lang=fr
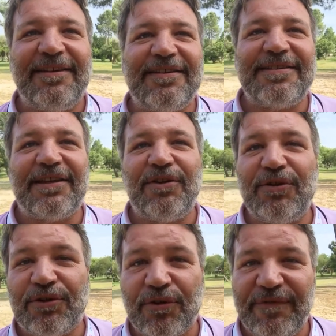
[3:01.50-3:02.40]
euh, c'est que
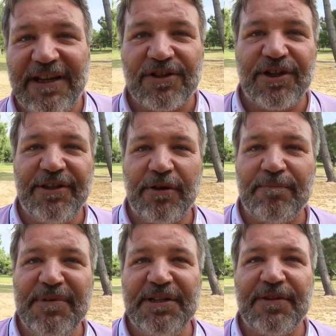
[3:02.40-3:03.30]
notre village est né en
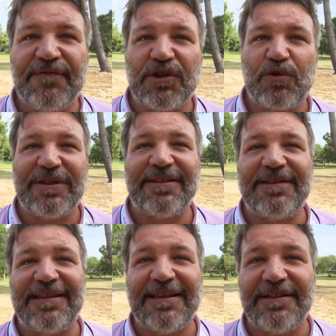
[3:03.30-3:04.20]

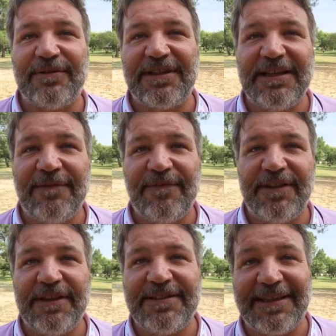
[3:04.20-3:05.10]
1976, donc il a
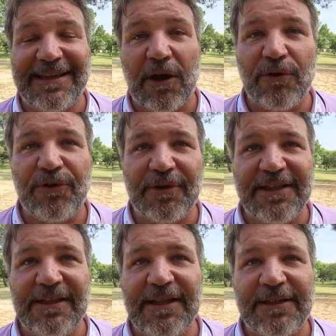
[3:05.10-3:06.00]
fêté ses 40 ans
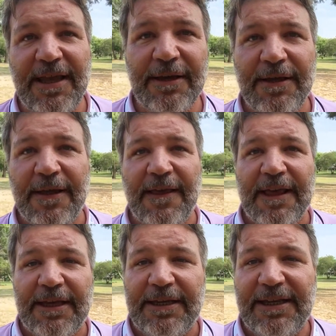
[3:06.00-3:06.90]
l'année dernière.
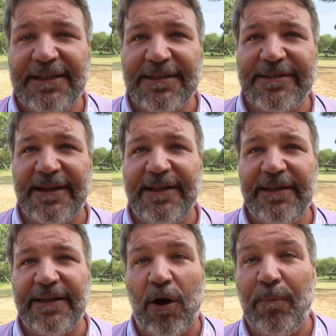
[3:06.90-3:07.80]
Il est
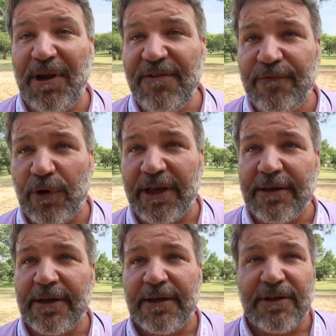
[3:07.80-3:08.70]
installé en pleine forêt,
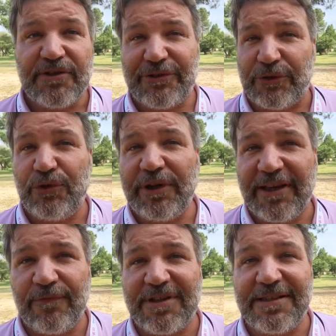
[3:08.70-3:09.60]
sans
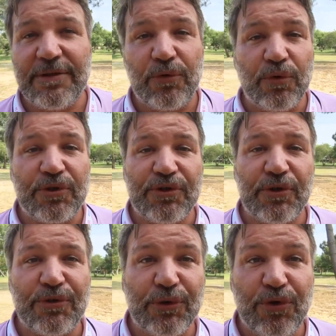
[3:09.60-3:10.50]
aucun voisin, donc
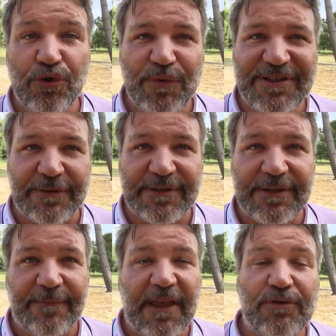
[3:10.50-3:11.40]
sans aucune
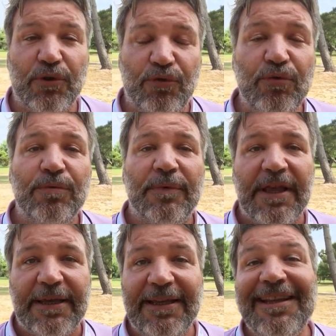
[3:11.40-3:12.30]
nuisance. Et surtout,
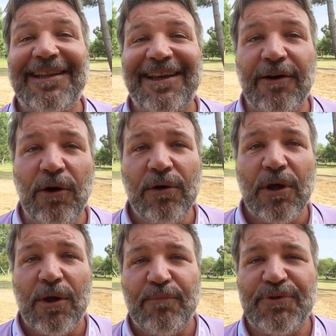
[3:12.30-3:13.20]
il est très grand,
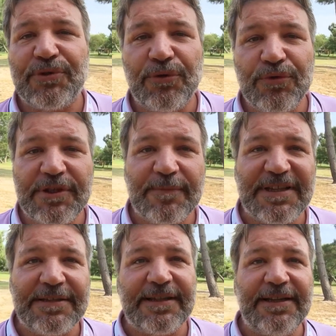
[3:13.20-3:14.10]
puisque nous
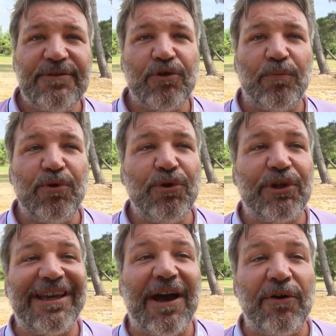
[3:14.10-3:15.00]
sommes installés sur plus de
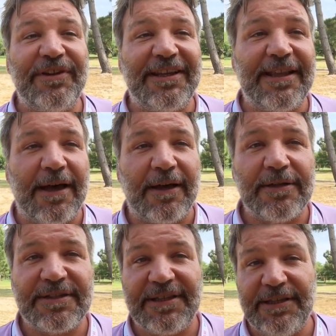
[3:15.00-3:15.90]
40 hectares,
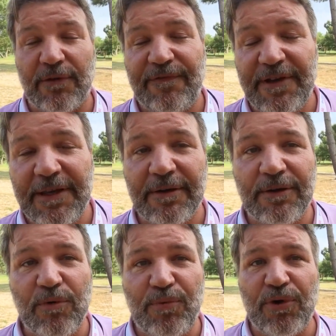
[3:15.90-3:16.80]
ce qui en fait
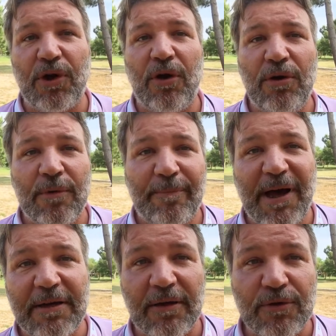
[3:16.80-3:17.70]
euh, le plus grand
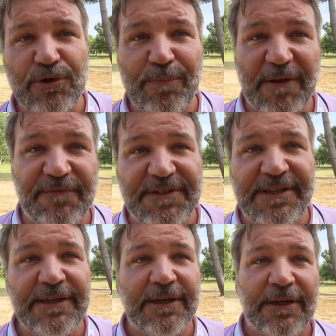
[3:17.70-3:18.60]
parc en
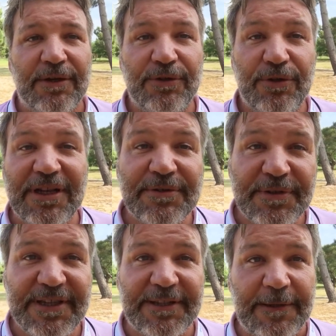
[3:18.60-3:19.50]
superficie euh, de la
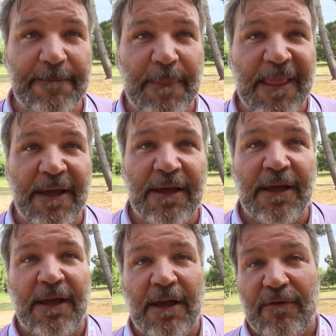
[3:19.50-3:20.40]
société.
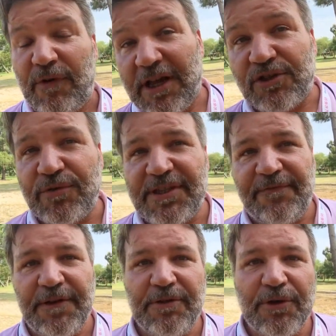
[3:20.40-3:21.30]
Voilà, je vous ai
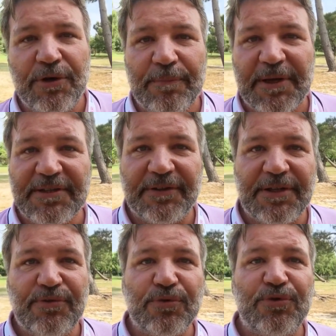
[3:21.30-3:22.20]
fait une euh,
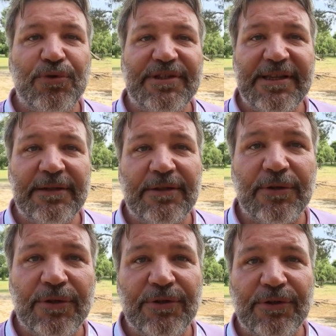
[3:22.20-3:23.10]
présentation succincte
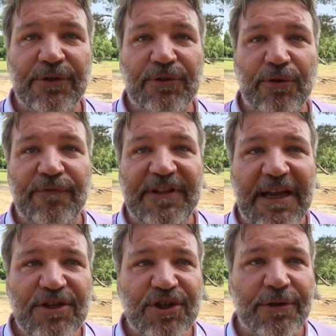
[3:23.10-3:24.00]
de notre
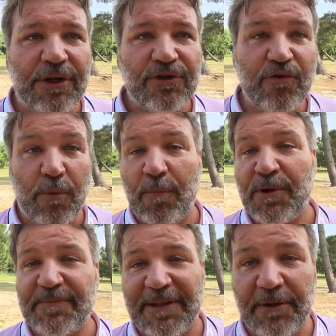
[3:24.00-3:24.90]
village. Je vous
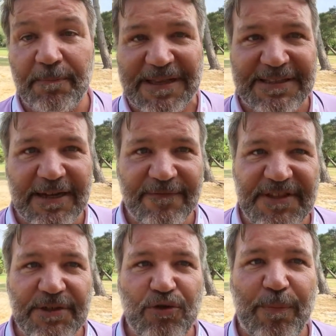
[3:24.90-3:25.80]
propose maintenant de passer à la
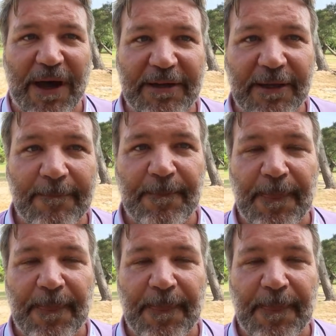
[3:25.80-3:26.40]
visite du parc.